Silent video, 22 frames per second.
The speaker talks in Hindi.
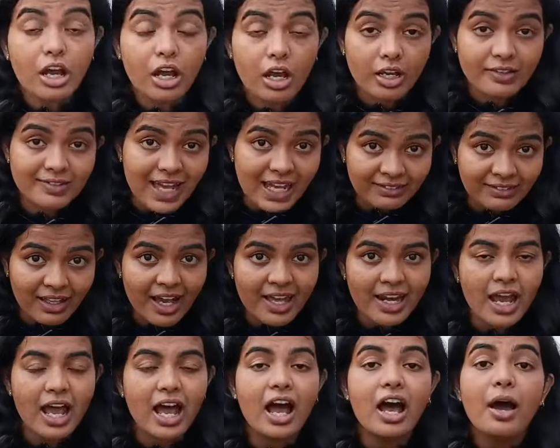
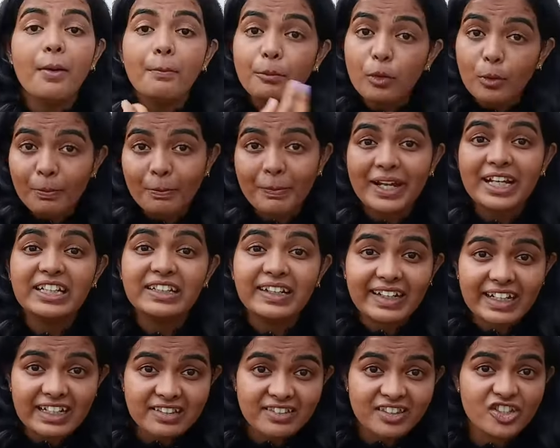सातारा मुंबई
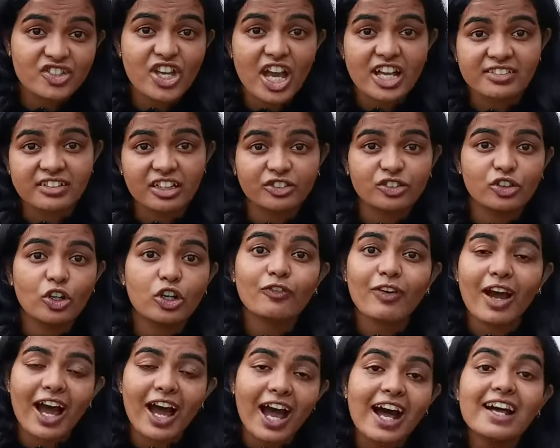ट्रेन से जा सकते हो और
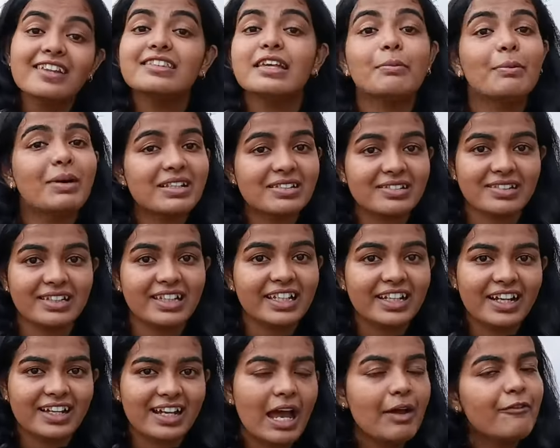वहाँ से बस
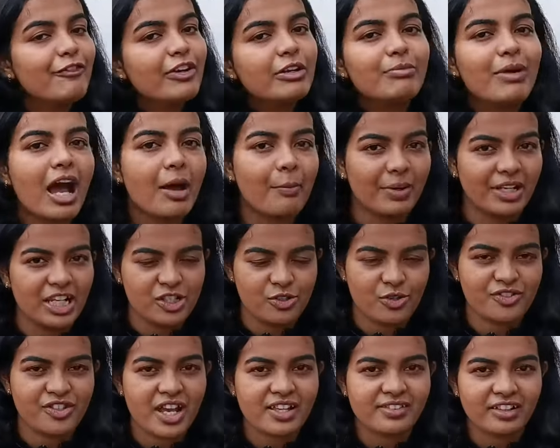लेकर आप फिर
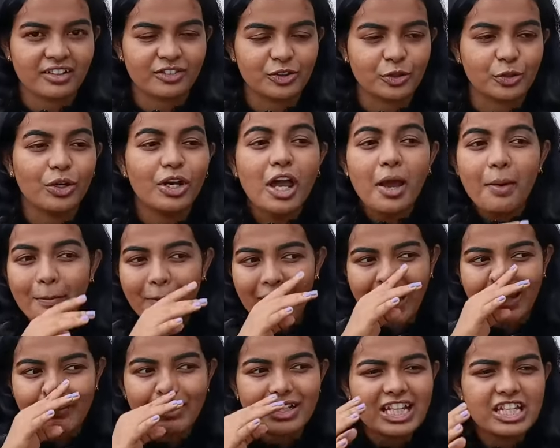महाबलेश्वर जा सकते हो
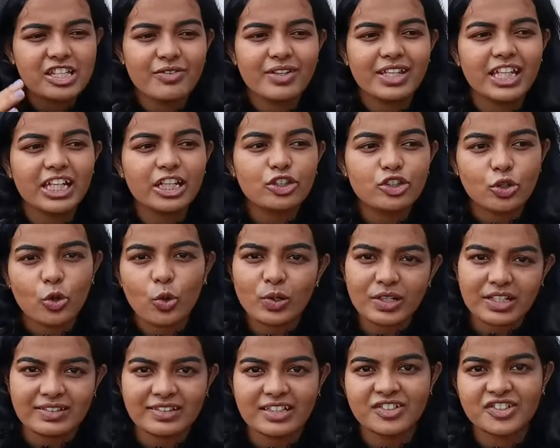महाबलेश्वर एक
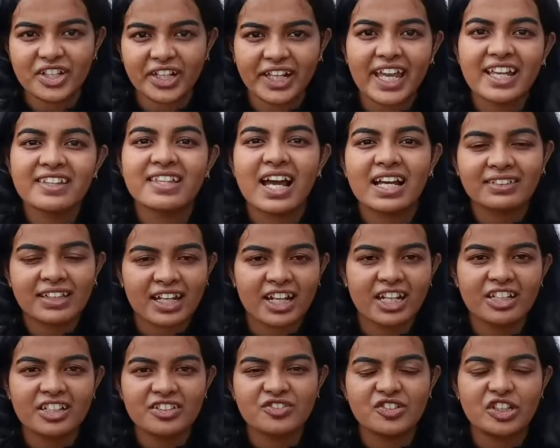छोटी सी जगह है
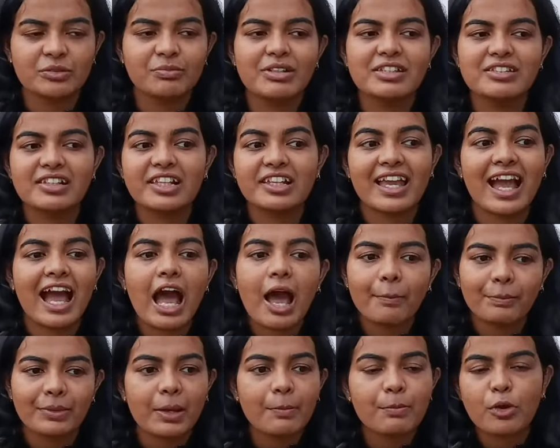सातारा डिस्ट्रिक्ट में इसलिए यहाँ
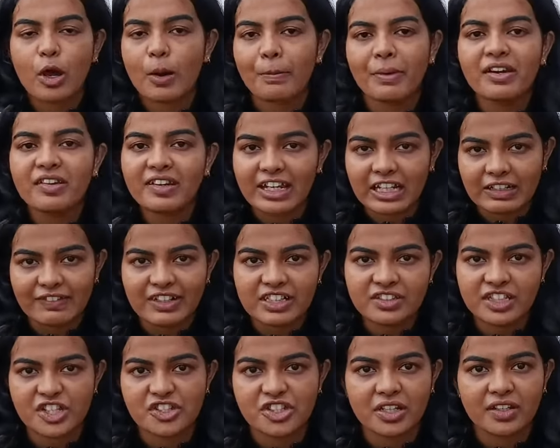अपना प्रॉपर रेलवे
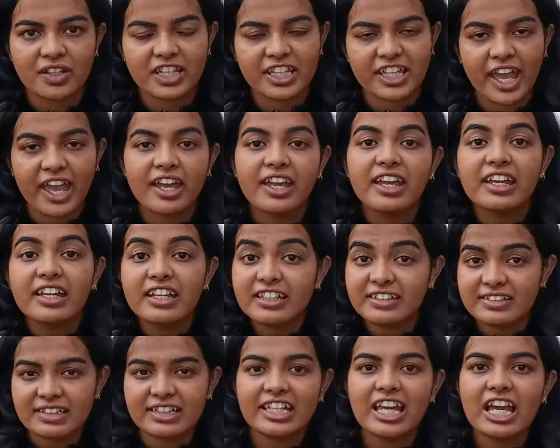स्टेशन नहीं है
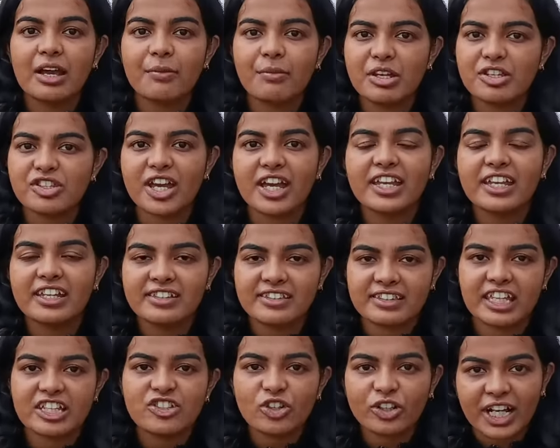इसलिए हमेशा हमेशा
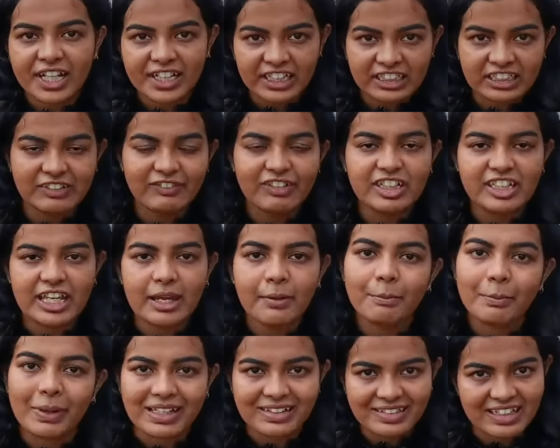इसकी जो कनेक्टिविटी है
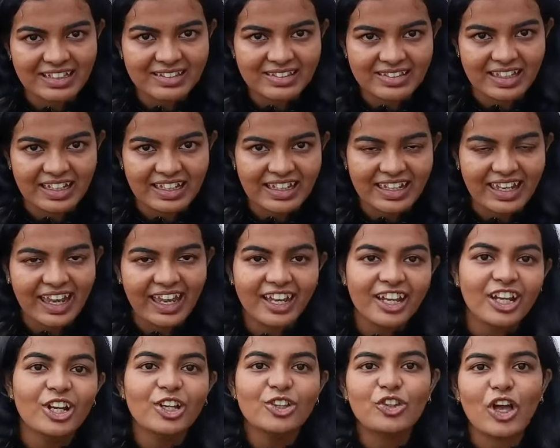बसेस से ही है
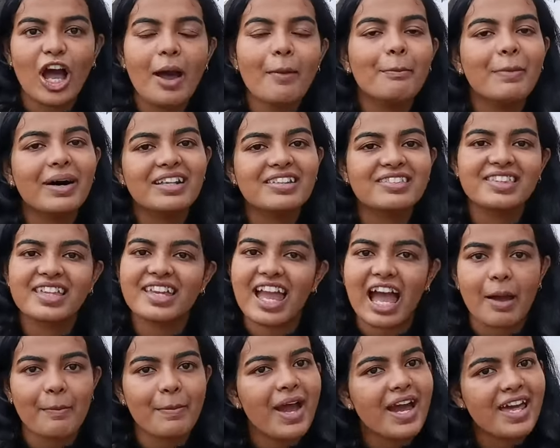तो आप बस से
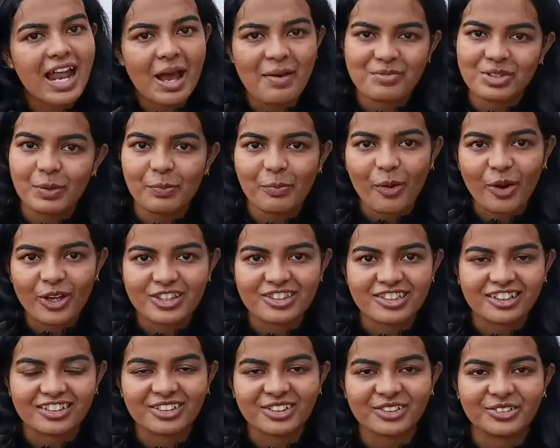यहाँ पर आराम से पहुँच
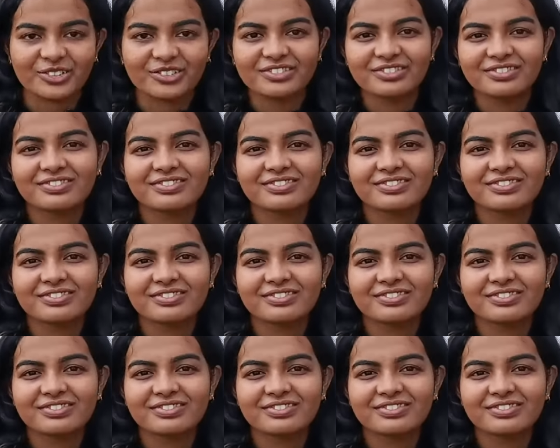सकते हो